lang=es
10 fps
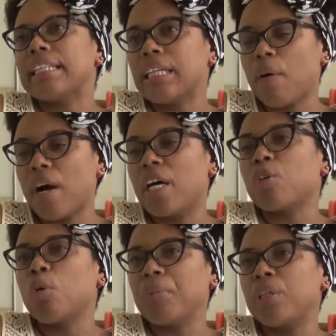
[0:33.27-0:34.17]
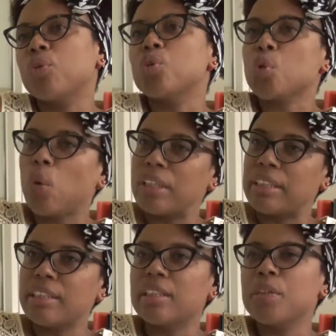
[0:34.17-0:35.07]
trabajar con métodos
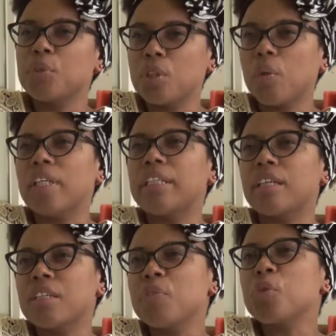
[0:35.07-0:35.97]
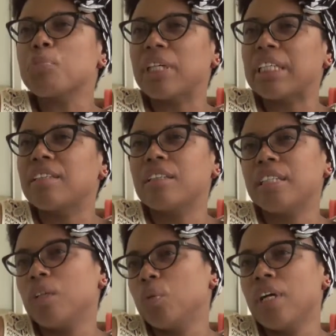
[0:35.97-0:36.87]
cuantitativos y cualitativos para
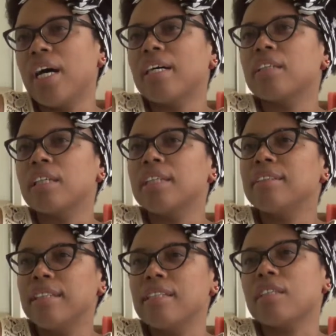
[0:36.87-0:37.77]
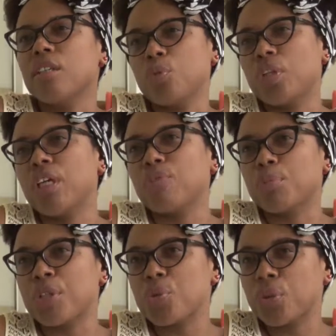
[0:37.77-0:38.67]
entender el lugar de la escritura en la
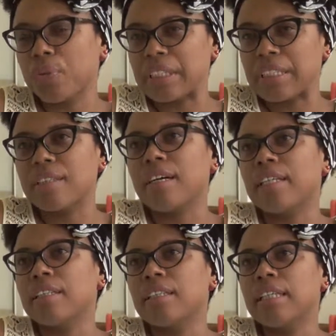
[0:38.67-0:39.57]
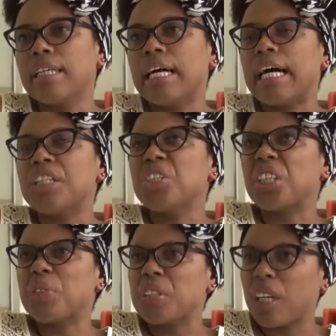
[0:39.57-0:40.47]
formación universitaria. Allí
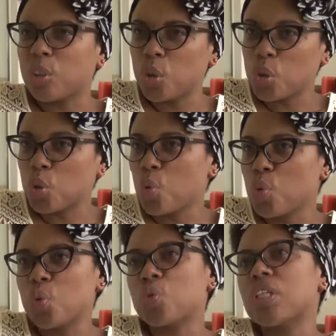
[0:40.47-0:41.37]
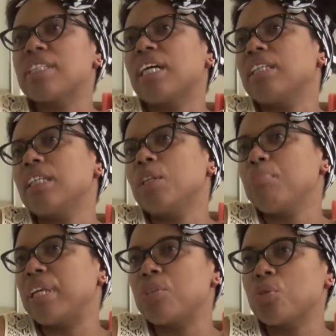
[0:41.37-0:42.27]
revisaron los cursos que están en el
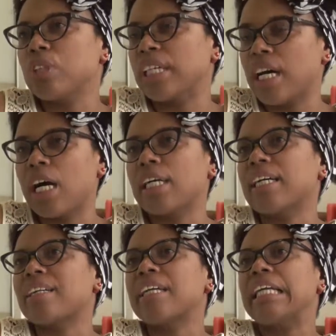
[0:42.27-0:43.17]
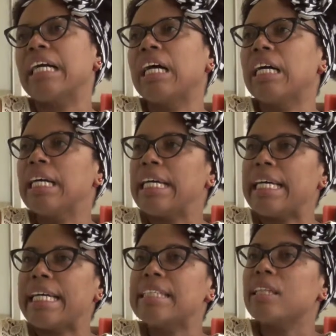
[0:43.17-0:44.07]
pensum de cada carrera,
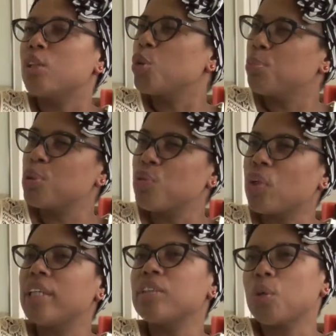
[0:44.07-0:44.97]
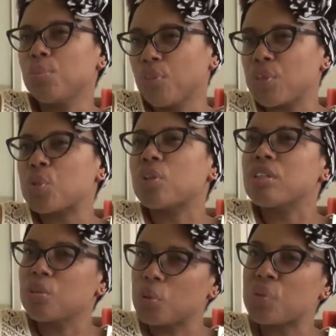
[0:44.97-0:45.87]
e hicieron grupos focales con
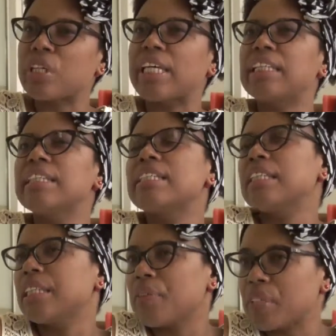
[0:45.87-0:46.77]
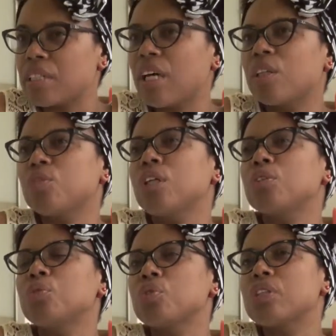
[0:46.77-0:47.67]
profesores y docentes, entrevistaron a
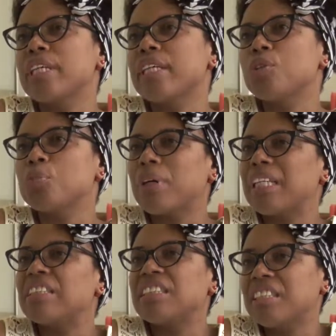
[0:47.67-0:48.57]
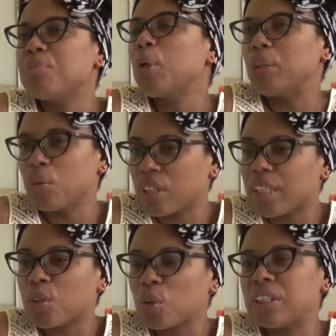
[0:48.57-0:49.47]
algunos de ellos para entender, bueno,
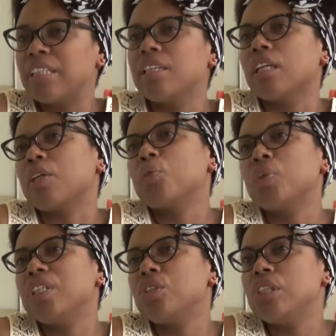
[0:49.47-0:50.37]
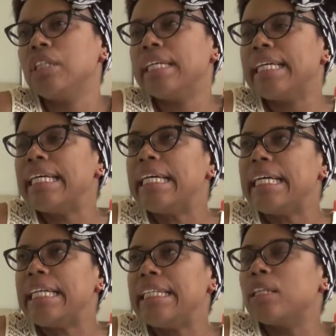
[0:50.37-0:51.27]
qué rol tiene la lectura allí.
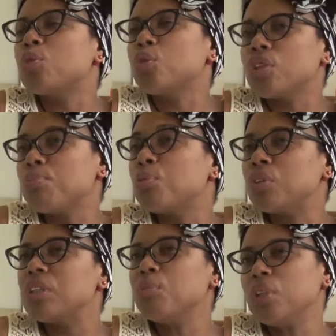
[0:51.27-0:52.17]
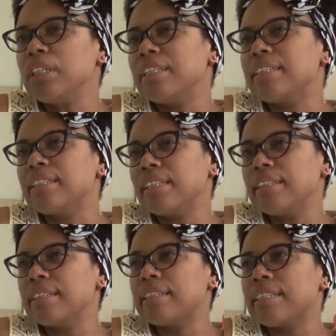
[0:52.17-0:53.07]
Y algunos apuntes muy
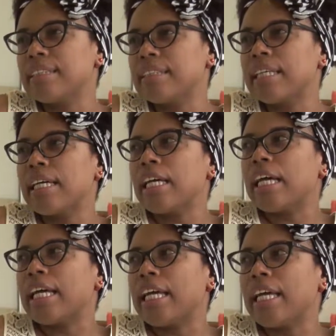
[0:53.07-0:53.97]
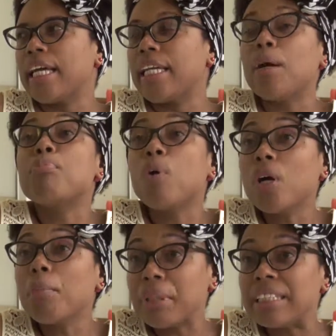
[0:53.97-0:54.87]
interesantes es eh, la
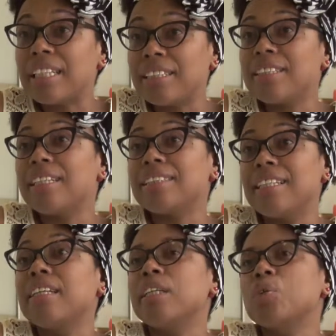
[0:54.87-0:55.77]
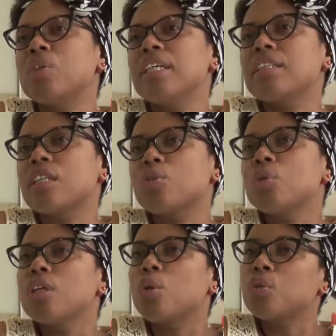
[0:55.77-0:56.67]
poca presencia de la lectura y la
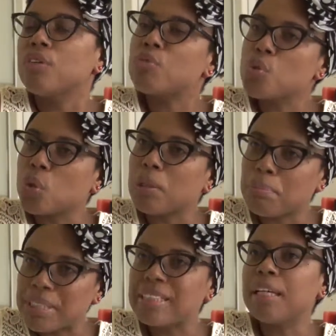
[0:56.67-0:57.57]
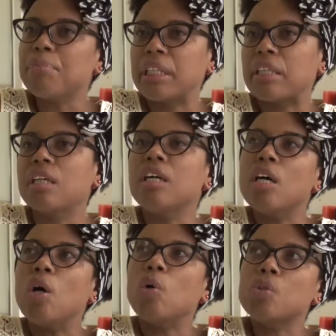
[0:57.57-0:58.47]
escritura con una función epistémica,
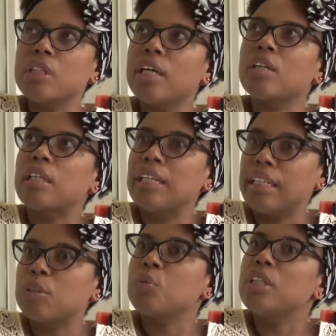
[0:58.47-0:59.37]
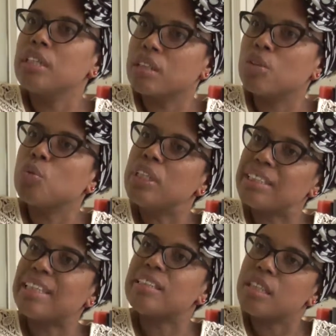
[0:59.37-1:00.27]
o sea, que la lectura y la escritura
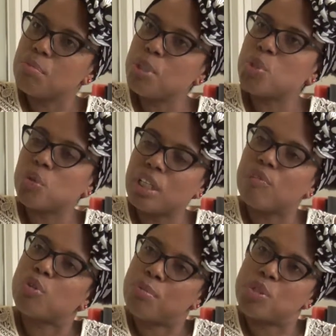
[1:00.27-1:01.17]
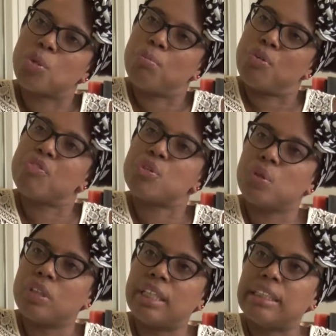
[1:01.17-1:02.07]
esté a servicio de la formación
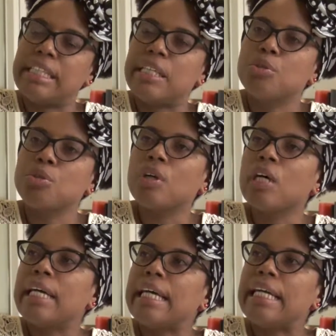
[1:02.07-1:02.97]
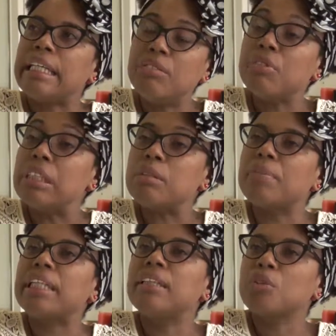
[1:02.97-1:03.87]
profesional, de hecho
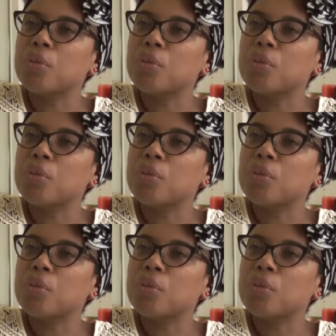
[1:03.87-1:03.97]
infelizmente